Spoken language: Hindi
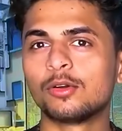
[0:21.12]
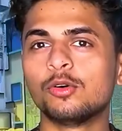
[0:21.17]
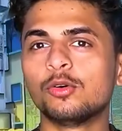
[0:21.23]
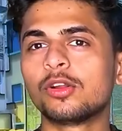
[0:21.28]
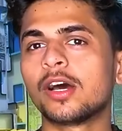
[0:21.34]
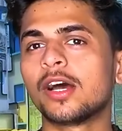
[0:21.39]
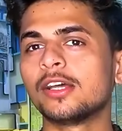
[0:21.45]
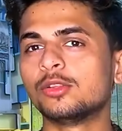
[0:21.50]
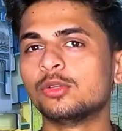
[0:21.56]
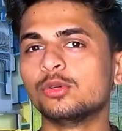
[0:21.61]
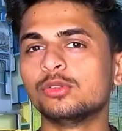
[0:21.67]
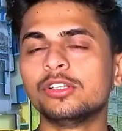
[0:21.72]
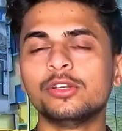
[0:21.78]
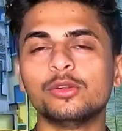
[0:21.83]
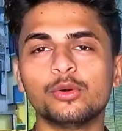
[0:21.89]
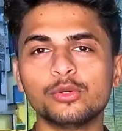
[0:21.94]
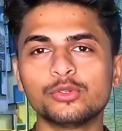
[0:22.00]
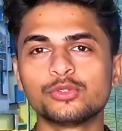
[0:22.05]
हो रहा है दो दिन
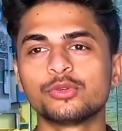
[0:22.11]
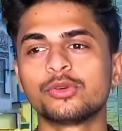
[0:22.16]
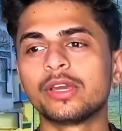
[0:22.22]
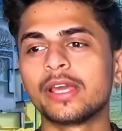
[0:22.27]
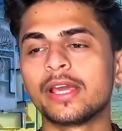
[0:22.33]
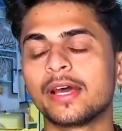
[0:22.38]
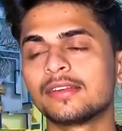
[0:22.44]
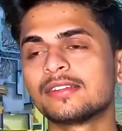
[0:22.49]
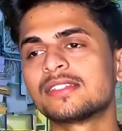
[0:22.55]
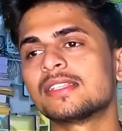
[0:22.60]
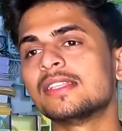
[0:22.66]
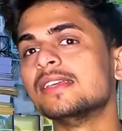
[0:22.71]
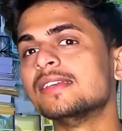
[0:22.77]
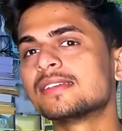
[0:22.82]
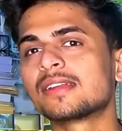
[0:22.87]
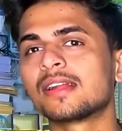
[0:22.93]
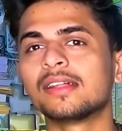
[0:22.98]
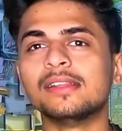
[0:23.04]
हो चुके हैं आज
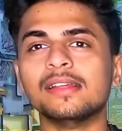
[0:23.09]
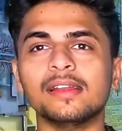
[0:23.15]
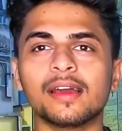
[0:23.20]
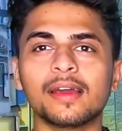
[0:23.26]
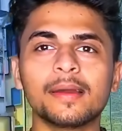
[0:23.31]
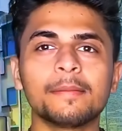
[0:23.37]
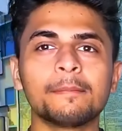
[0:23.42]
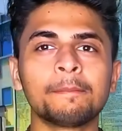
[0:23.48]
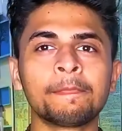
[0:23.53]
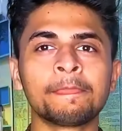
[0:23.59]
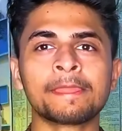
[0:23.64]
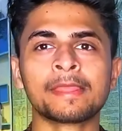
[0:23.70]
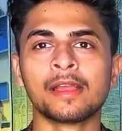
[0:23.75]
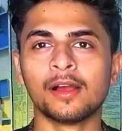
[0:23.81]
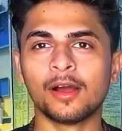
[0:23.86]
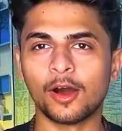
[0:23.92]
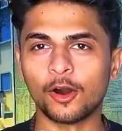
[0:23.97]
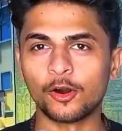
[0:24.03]
तीसरा दिन है
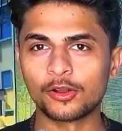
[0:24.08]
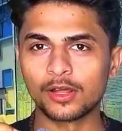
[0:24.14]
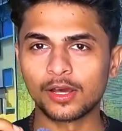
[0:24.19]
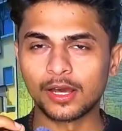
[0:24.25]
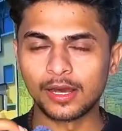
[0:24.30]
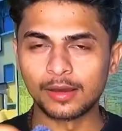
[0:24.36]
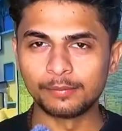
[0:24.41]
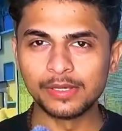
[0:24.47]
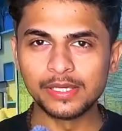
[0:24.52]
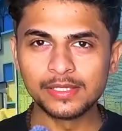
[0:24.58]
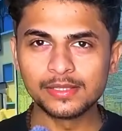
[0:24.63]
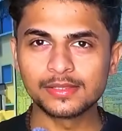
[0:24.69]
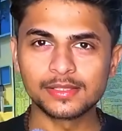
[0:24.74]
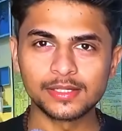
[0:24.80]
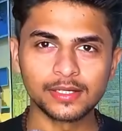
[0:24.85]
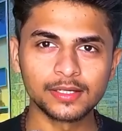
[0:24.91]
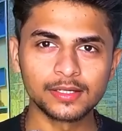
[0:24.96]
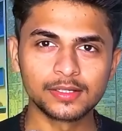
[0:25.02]
और अभी
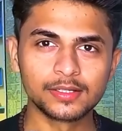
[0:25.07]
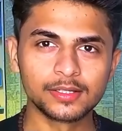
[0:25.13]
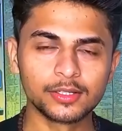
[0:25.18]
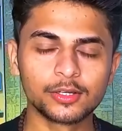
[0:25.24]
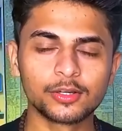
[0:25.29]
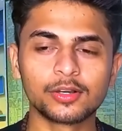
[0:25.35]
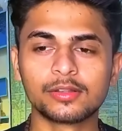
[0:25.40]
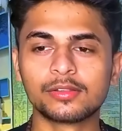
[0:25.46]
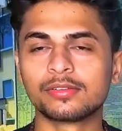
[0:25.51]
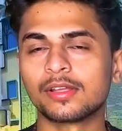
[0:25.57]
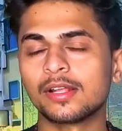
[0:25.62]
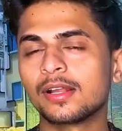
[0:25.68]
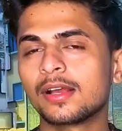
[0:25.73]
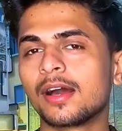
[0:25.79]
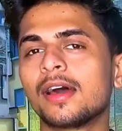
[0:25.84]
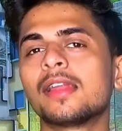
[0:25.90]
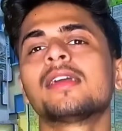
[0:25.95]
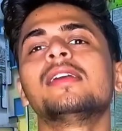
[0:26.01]
तक
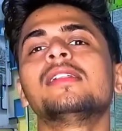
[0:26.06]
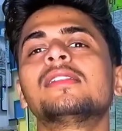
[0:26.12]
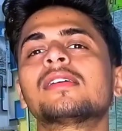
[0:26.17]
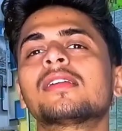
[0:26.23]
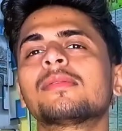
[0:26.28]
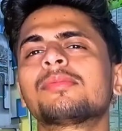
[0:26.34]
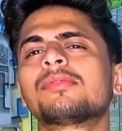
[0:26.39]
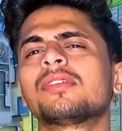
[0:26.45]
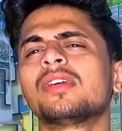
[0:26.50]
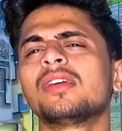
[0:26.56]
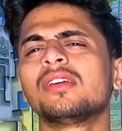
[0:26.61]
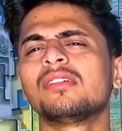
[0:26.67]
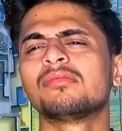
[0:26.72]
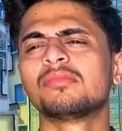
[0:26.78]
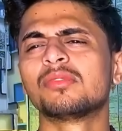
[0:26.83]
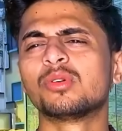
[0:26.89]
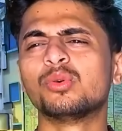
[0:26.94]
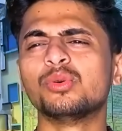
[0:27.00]
सरकार की तरफ से
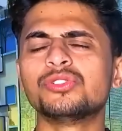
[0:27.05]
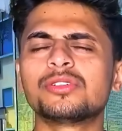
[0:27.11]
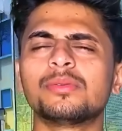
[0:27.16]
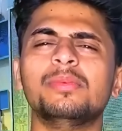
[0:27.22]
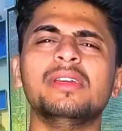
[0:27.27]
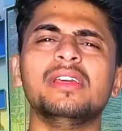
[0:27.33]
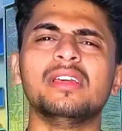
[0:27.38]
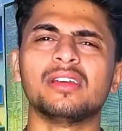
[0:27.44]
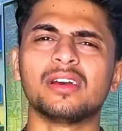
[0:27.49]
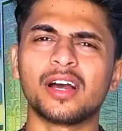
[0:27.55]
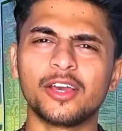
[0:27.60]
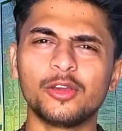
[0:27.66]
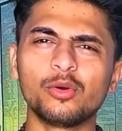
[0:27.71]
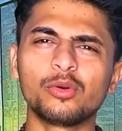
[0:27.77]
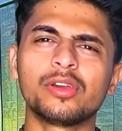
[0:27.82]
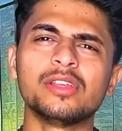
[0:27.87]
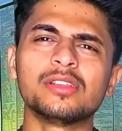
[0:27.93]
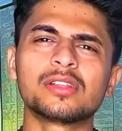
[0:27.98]
कुछ भी
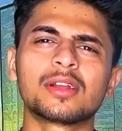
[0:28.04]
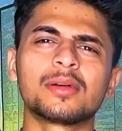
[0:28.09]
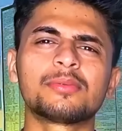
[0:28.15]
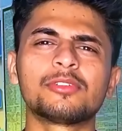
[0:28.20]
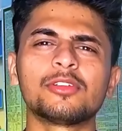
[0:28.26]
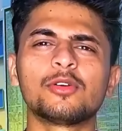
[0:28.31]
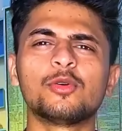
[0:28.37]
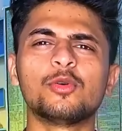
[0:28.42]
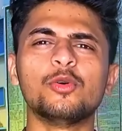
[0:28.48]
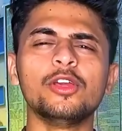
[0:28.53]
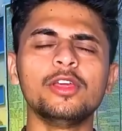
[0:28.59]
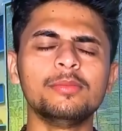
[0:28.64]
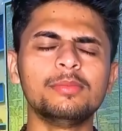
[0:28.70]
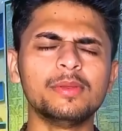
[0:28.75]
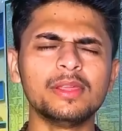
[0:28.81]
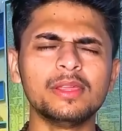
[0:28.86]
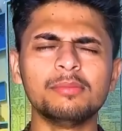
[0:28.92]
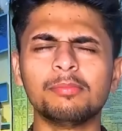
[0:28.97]
आयोग की तरफ से कोई
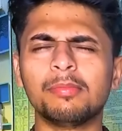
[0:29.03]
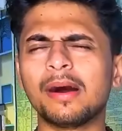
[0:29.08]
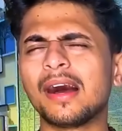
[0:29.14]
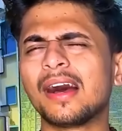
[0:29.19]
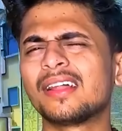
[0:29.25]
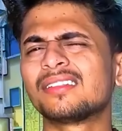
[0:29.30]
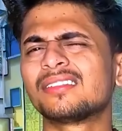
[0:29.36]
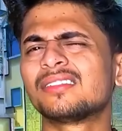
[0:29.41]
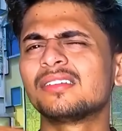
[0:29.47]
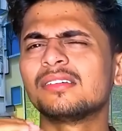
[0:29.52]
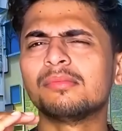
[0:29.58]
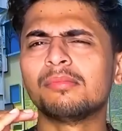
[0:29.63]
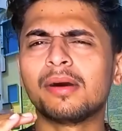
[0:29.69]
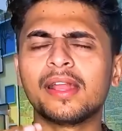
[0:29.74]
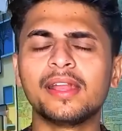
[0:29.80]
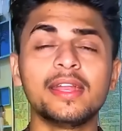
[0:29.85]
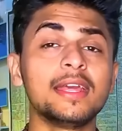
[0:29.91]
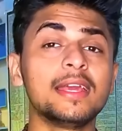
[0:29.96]
भी बात
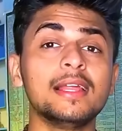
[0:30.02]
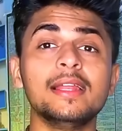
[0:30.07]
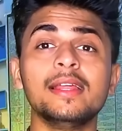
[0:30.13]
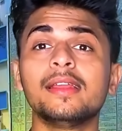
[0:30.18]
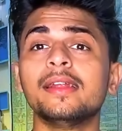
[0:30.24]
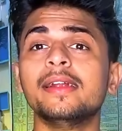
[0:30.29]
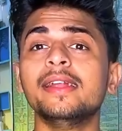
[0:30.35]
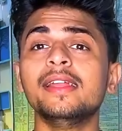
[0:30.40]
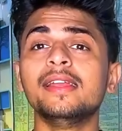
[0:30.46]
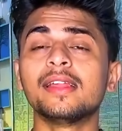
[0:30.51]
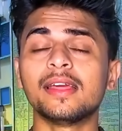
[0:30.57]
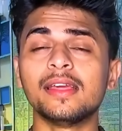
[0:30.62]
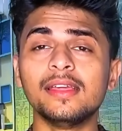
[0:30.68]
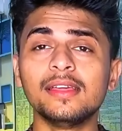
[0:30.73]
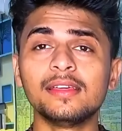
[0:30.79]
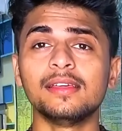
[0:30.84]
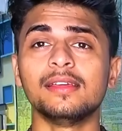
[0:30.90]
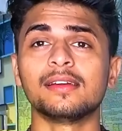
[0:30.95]
मानने के लिए रेडी
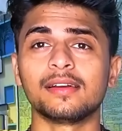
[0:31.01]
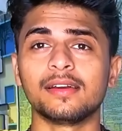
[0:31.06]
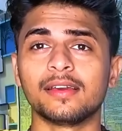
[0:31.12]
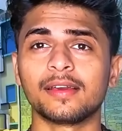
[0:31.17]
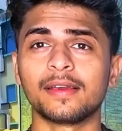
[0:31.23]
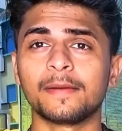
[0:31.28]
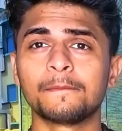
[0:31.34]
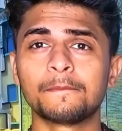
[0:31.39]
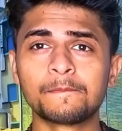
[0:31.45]
नहीं किया गया है